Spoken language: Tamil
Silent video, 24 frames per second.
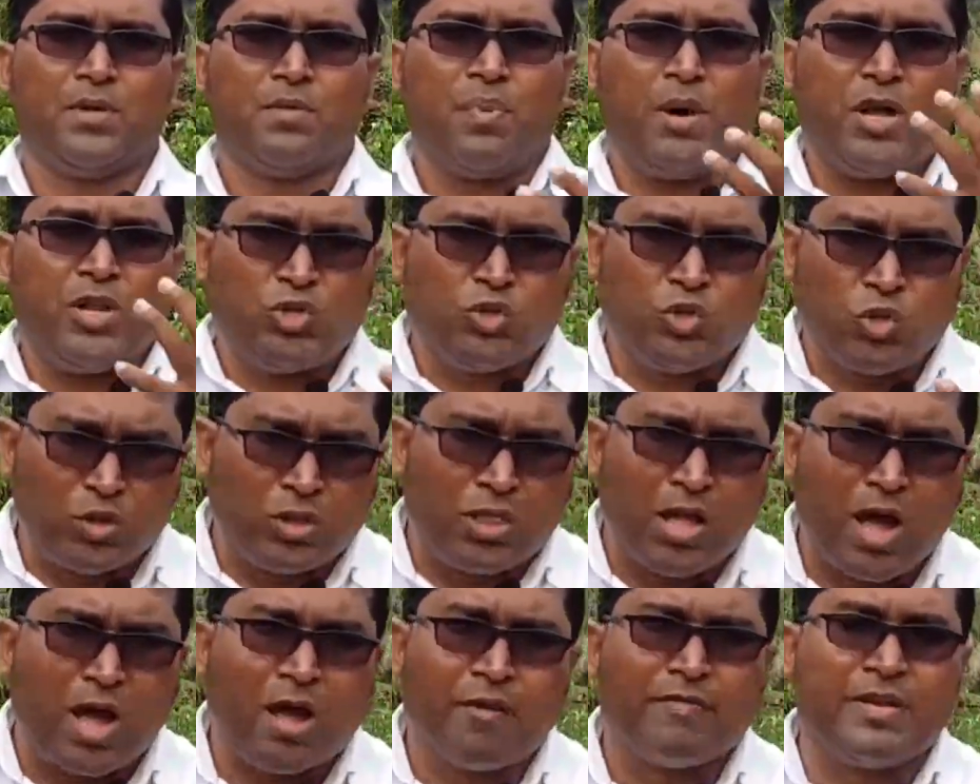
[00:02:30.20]

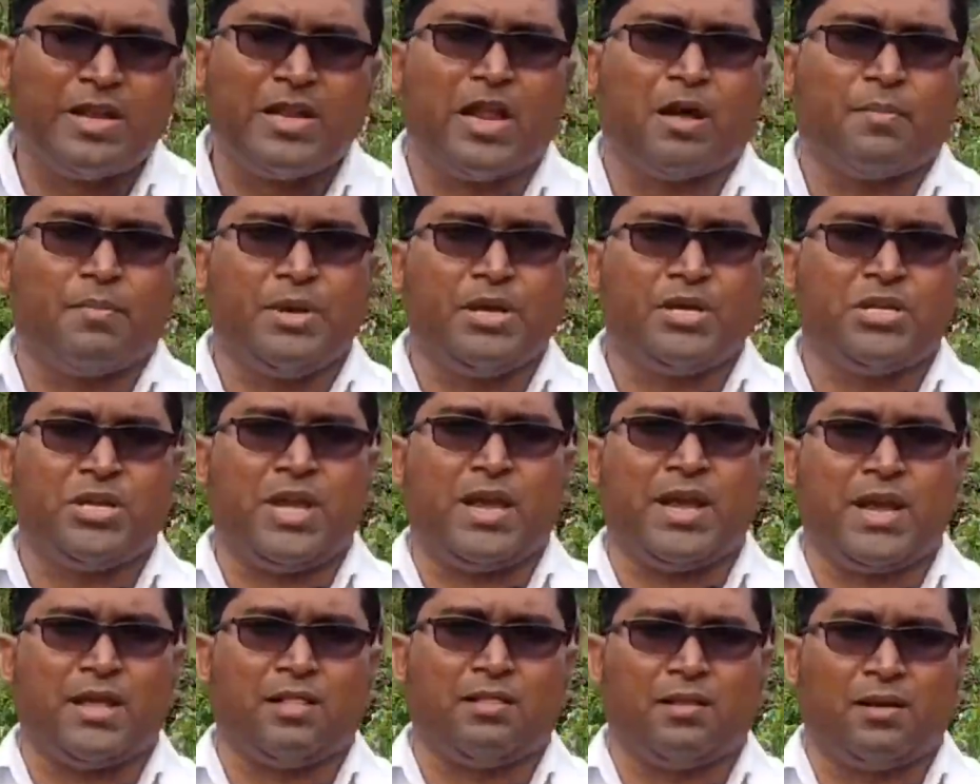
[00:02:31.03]
பரிசுத்த ஆவியின்
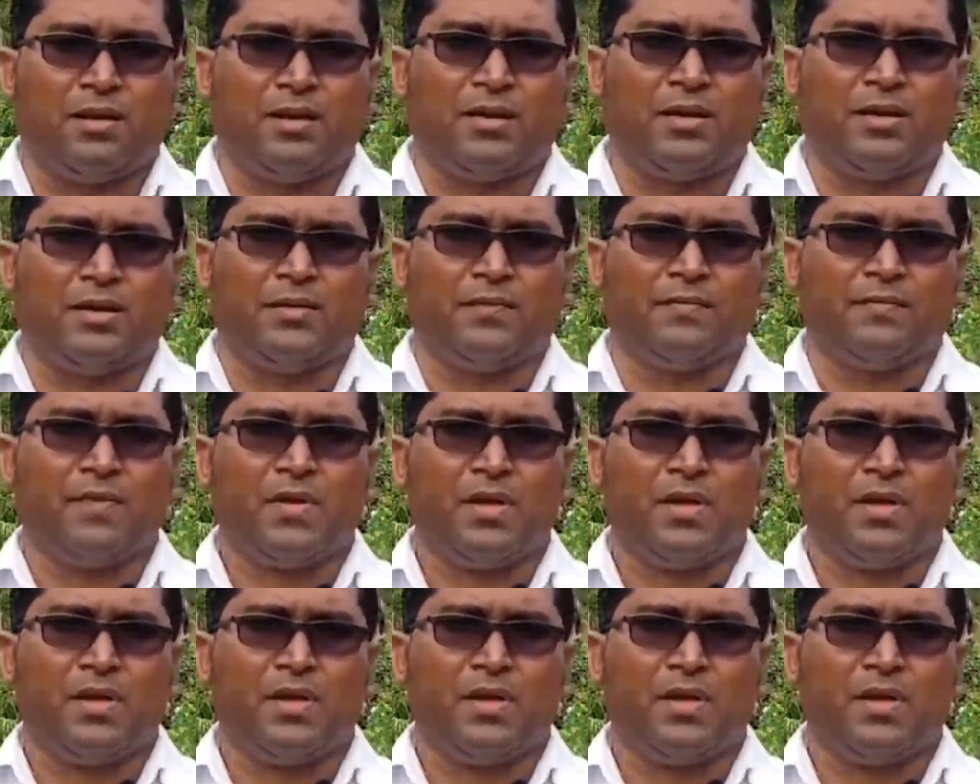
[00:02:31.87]
அபிஷேகத்திற்கு